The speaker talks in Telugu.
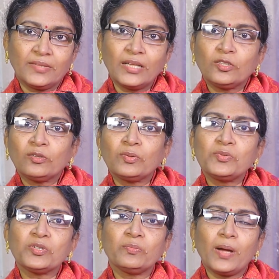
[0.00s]
తనతో
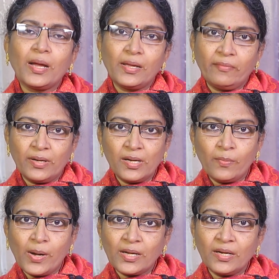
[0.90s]
కొంచెం బాగా ఎవరన్నా
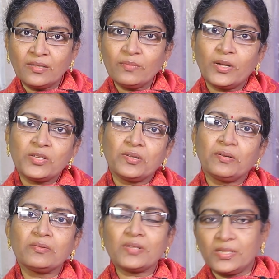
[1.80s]
మాట్లాడితే
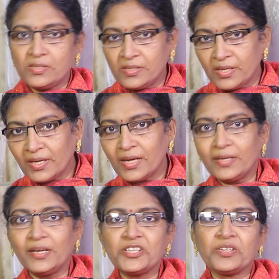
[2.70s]
మరుసటి రోజు ఖచ్చితంగా ఆ
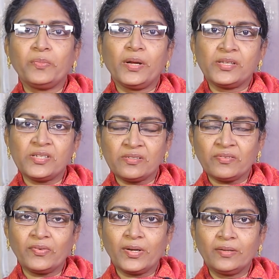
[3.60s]
రిలేషన్ బ్రేక్
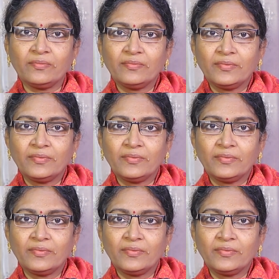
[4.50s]
చేసుకుంటాడు